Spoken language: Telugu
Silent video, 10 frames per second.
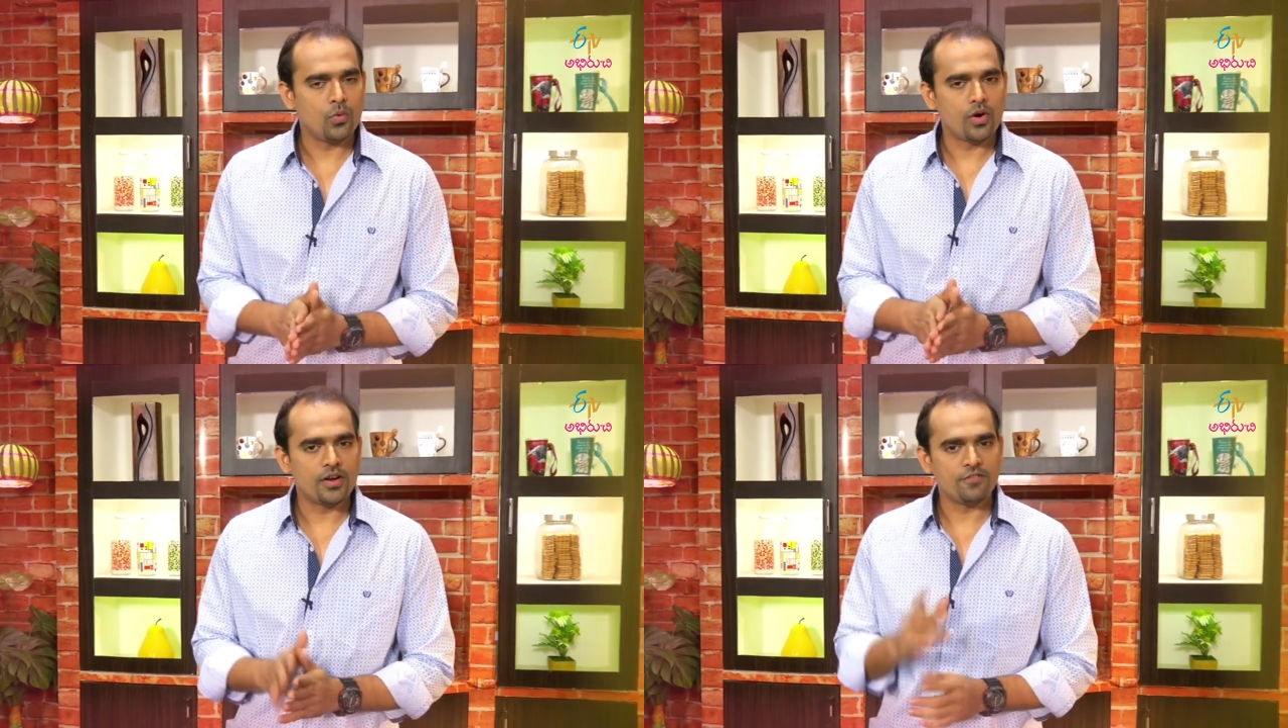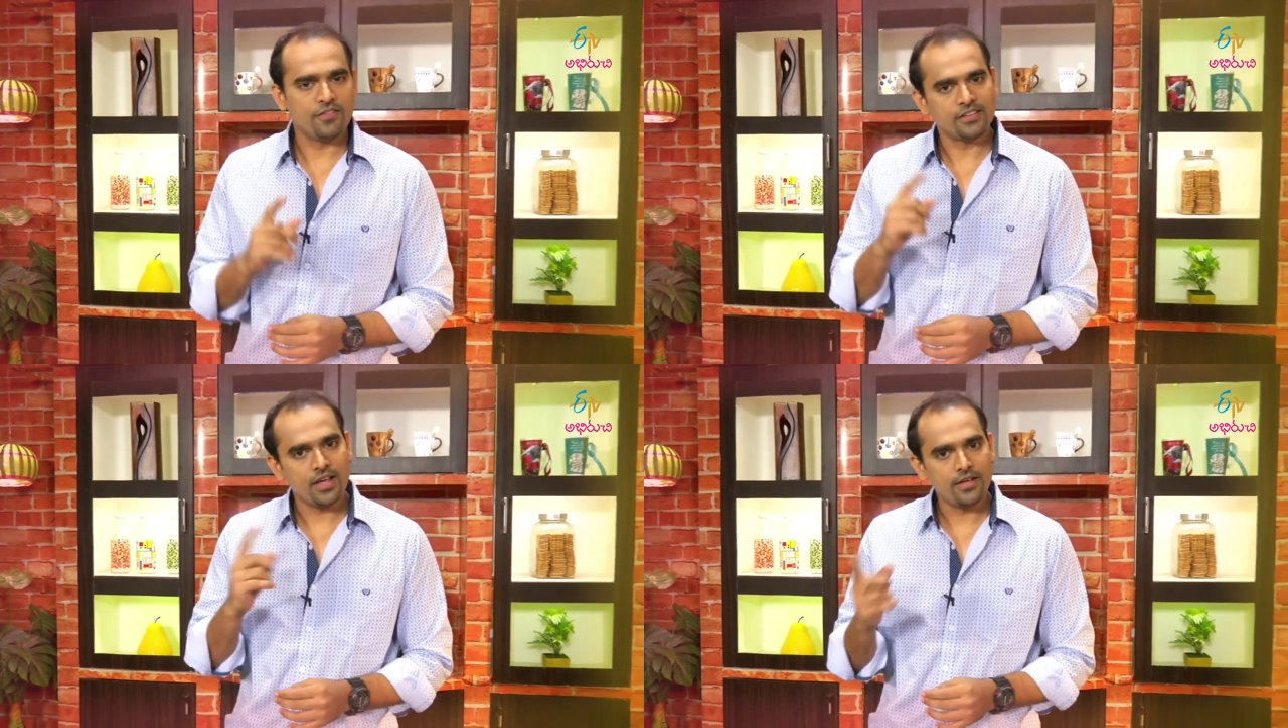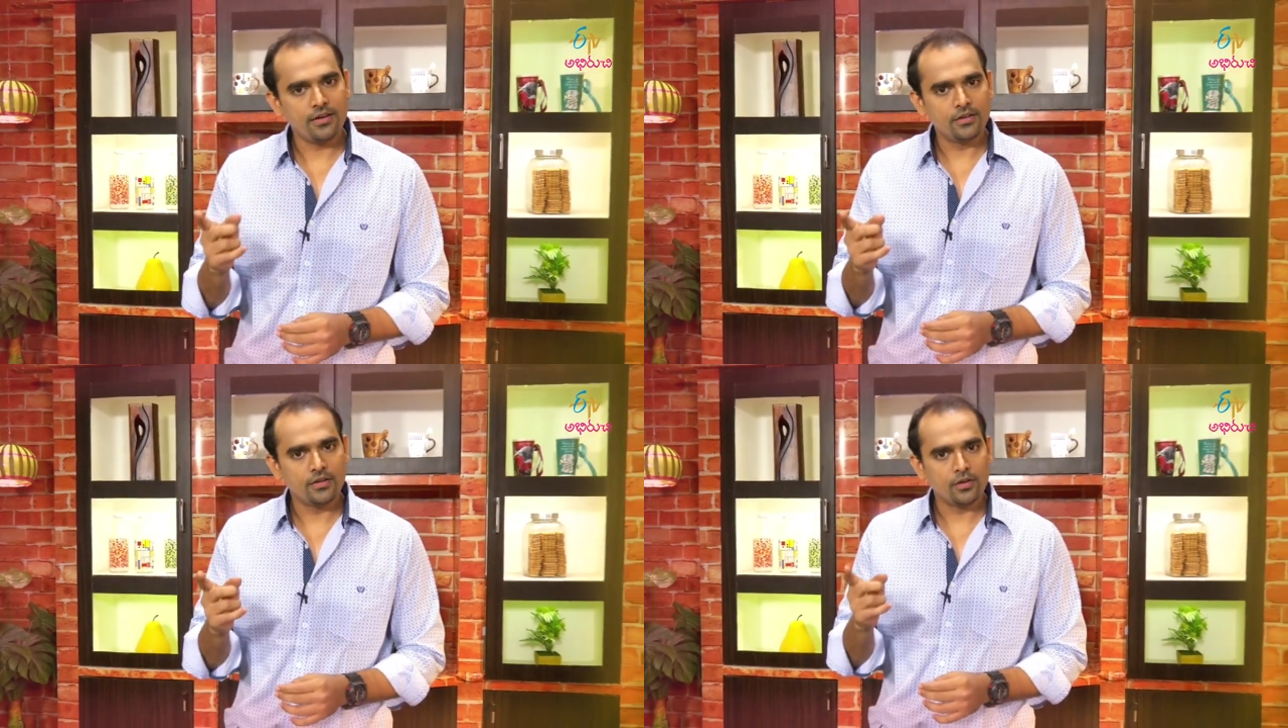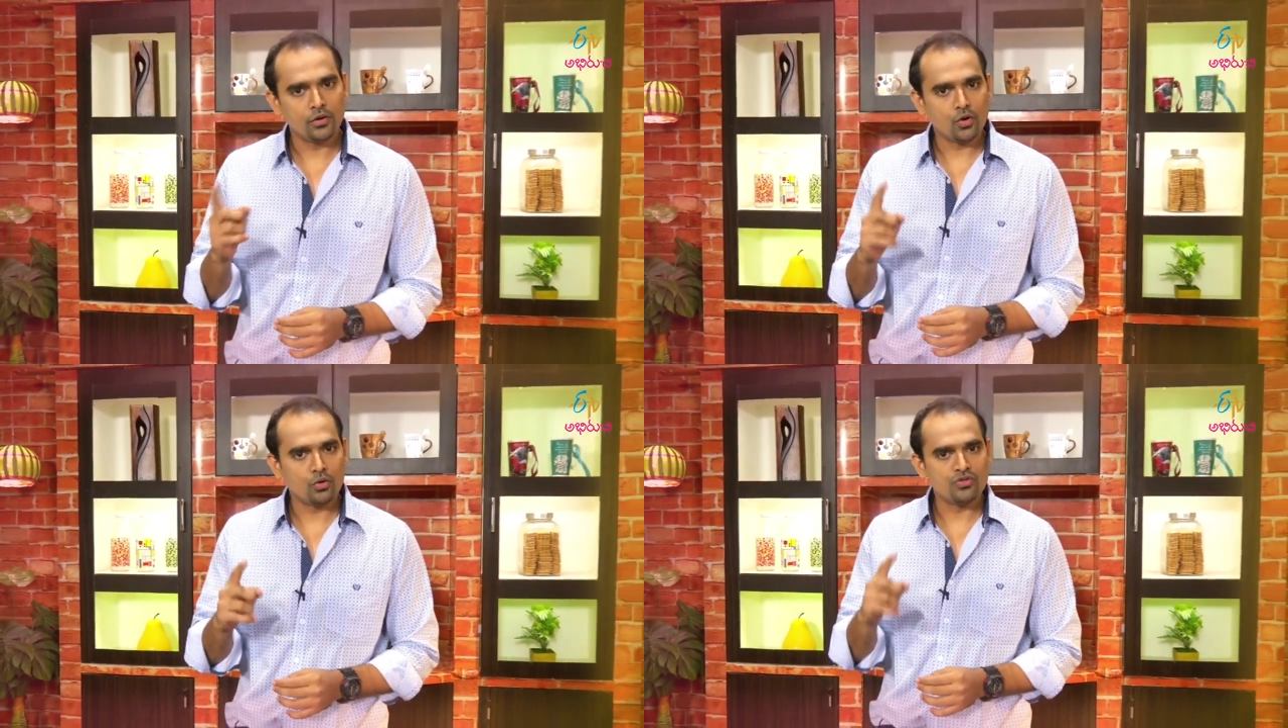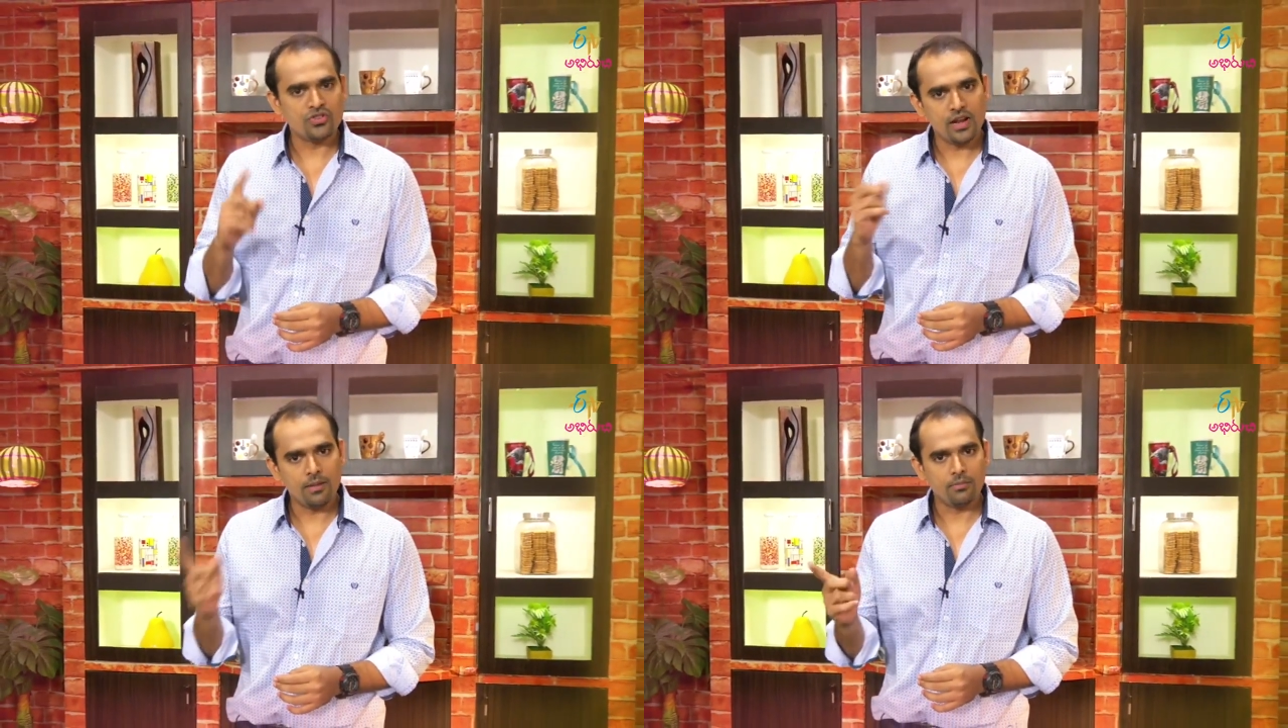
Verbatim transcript: ఒకటి ఫతాయర్ రెండు జలం